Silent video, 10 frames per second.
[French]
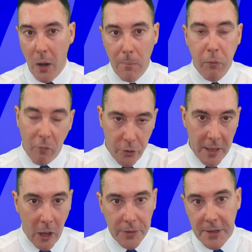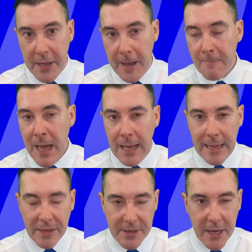Euh, pour vous donner un idée,
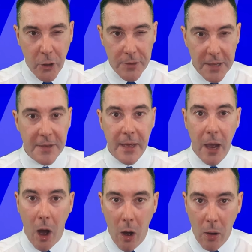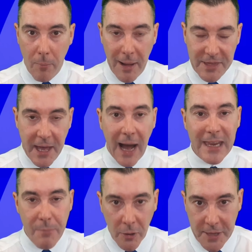l'acier qui est utilisé en matière
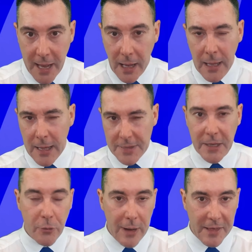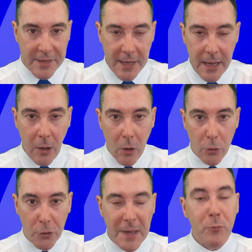alimentaire, c'est de l'acier
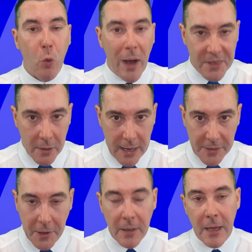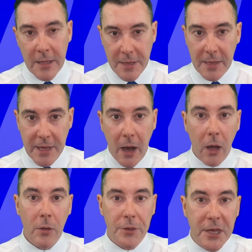euh, de type 304,
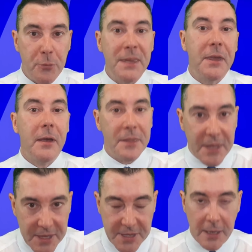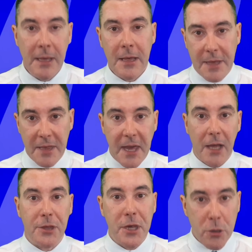c'est-à-dire 18-10,
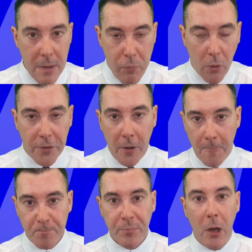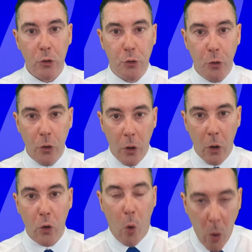c'est-à-dire 18% de
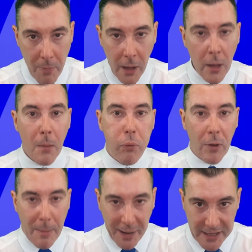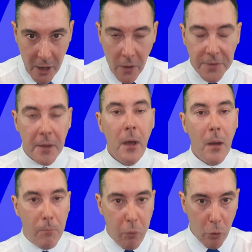euh, chrome pour la brillance,
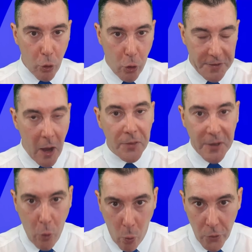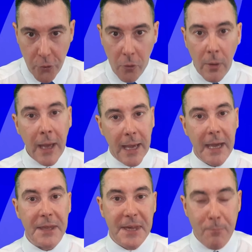pour le côté anticorrosion
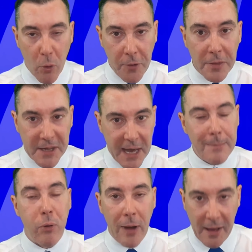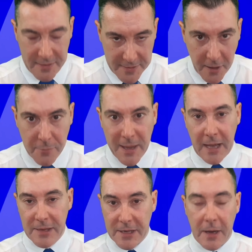et 10% de nickel pour la résistance
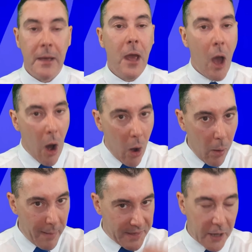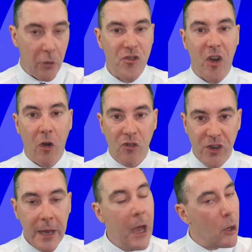mécanique en matière de
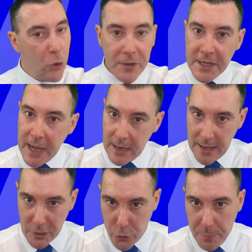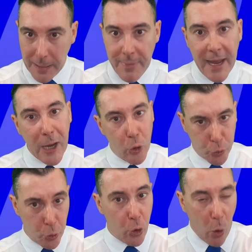chirurgie, le nickel est supprimé et
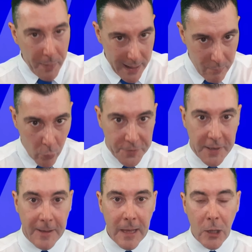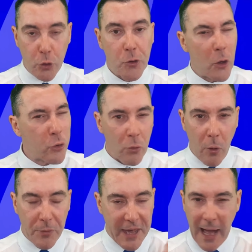le taux de chrome est monté, de sorte
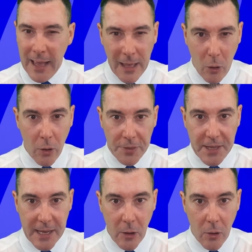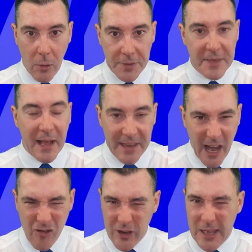qu'on obtient euh, euh, des,
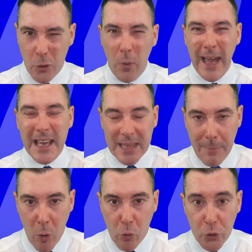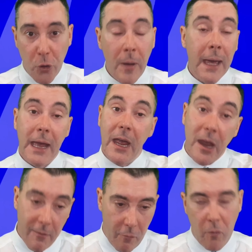alliages qui sont extrêmement coûteux.
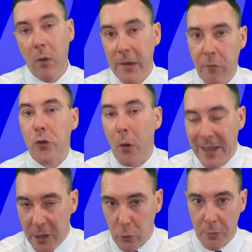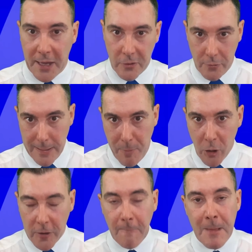Et il faut se remettre dans le contexte de
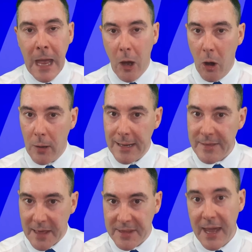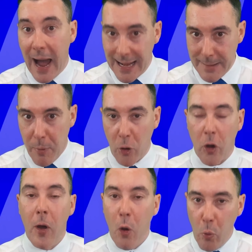l'époque. Euh, les aciers à
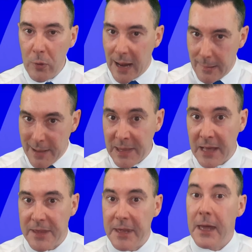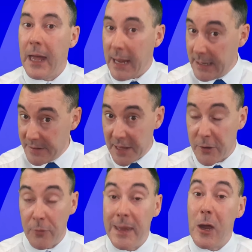l'époque où l'Allemagne nazie et les
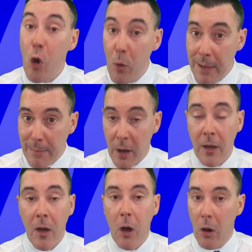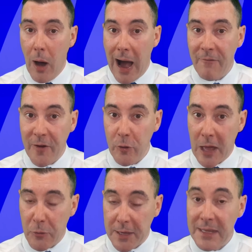États-Unis eux-mêmes avaient
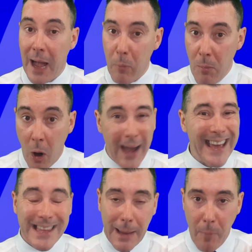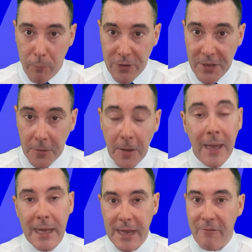une industrie d'armement extrêmement
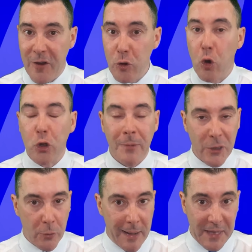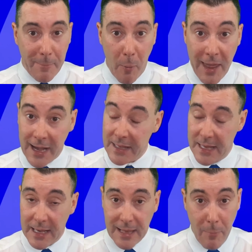puissante, il y avait une consommation de matières premières
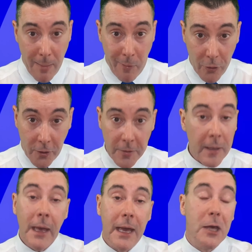qui était extrêmement importante.